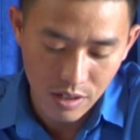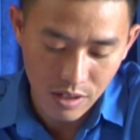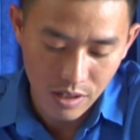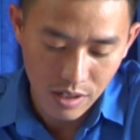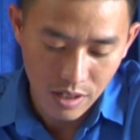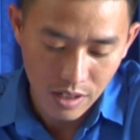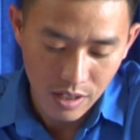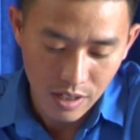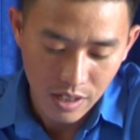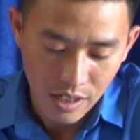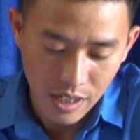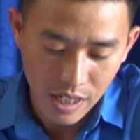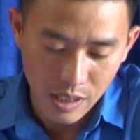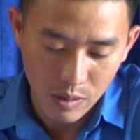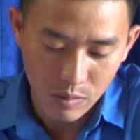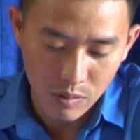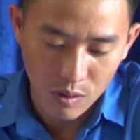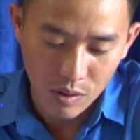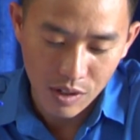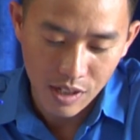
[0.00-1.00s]
được các cấp
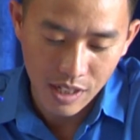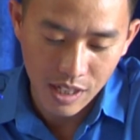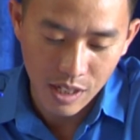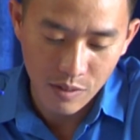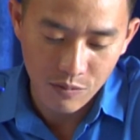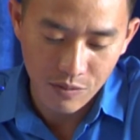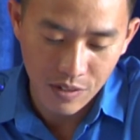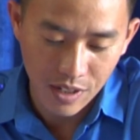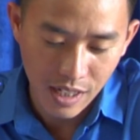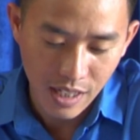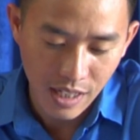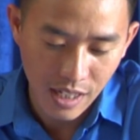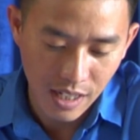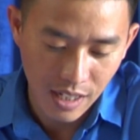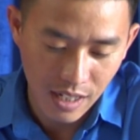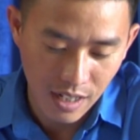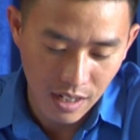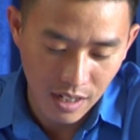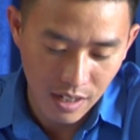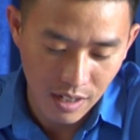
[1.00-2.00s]
bộ đoàn trong toàn tỉnh,
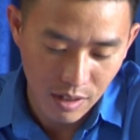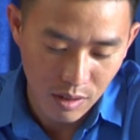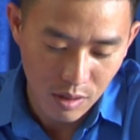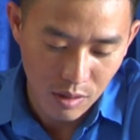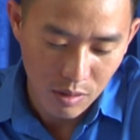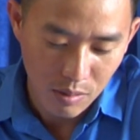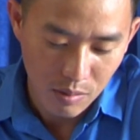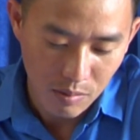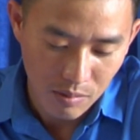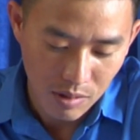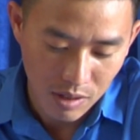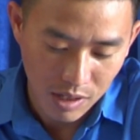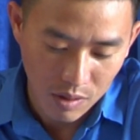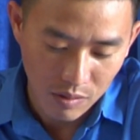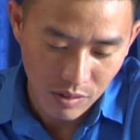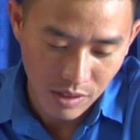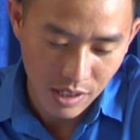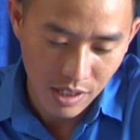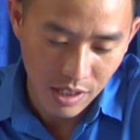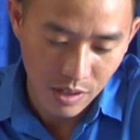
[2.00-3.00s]
trong đó có
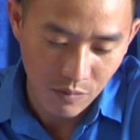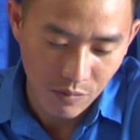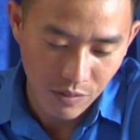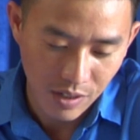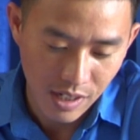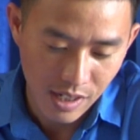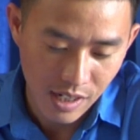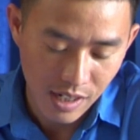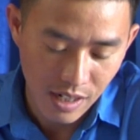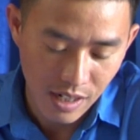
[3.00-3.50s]
đoàn xã Nậm